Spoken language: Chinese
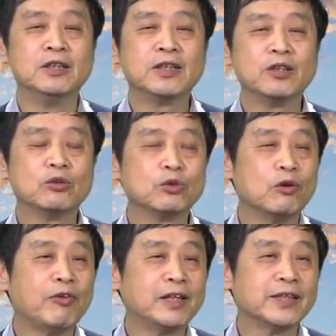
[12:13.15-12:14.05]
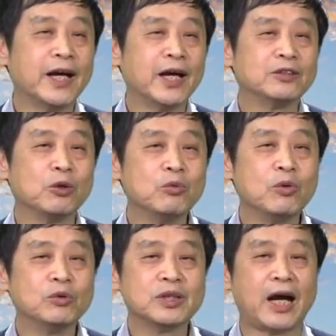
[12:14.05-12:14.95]
这种做法在中
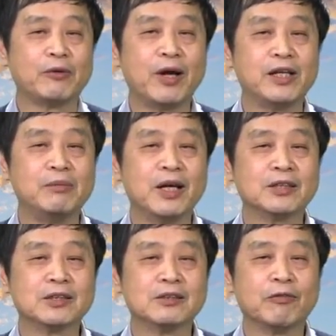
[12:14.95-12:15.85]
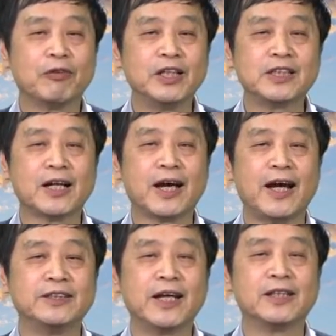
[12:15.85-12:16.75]
共党员里面是非常
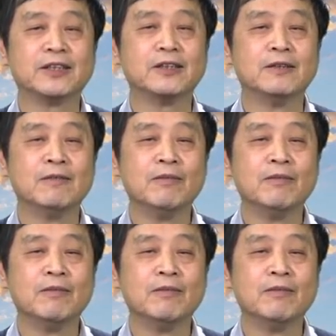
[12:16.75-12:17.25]
罕见的，